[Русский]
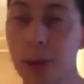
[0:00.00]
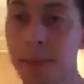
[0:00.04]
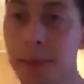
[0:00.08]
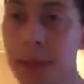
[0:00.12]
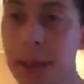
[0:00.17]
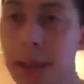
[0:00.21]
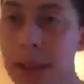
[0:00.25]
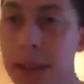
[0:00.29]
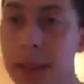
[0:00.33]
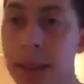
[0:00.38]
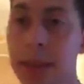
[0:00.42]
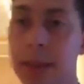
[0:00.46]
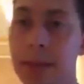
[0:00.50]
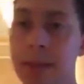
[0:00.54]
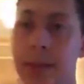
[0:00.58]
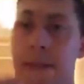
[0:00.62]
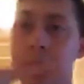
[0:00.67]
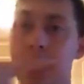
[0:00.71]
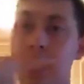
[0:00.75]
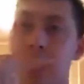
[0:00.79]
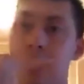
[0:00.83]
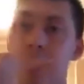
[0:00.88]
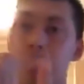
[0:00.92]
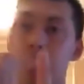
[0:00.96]
идея понятна,
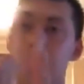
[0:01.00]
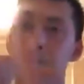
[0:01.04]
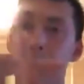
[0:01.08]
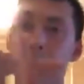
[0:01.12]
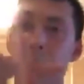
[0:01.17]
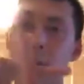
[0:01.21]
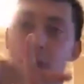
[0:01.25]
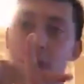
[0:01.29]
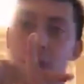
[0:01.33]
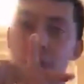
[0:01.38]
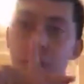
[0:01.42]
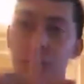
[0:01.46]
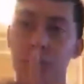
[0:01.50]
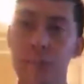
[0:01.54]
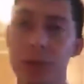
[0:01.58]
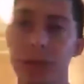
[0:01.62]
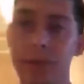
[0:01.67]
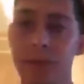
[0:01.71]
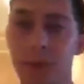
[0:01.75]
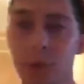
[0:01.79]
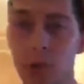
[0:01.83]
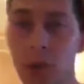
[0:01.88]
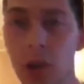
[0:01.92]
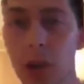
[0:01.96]
ставим
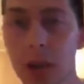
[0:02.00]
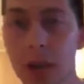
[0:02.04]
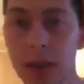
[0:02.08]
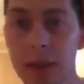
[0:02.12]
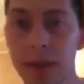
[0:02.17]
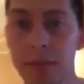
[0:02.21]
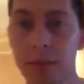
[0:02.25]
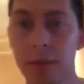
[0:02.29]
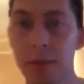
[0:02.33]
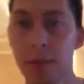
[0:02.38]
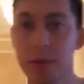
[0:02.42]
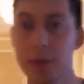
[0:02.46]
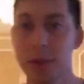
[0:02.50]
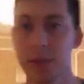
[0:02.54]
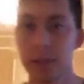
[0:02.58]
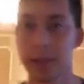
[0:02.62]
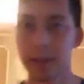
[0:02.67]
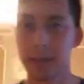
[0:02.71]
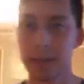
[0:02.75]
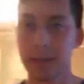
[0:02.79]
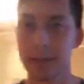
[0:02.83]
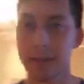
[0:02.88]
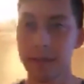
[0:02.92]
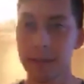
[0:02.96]
плюс в чат и просто
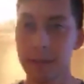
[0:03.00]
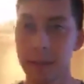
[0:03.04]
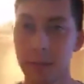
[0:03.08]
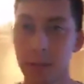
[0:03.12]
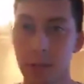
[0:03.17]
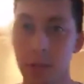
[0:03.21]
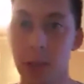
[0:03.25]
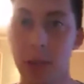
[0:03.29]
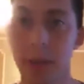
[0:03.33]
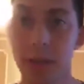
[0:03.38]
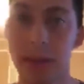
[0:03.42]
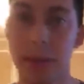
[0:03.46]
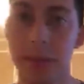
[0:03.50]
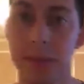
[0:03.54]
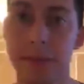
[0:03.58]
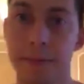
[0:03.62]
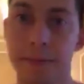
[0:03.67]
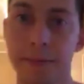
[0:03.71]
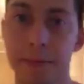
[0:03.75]
разрываем чат.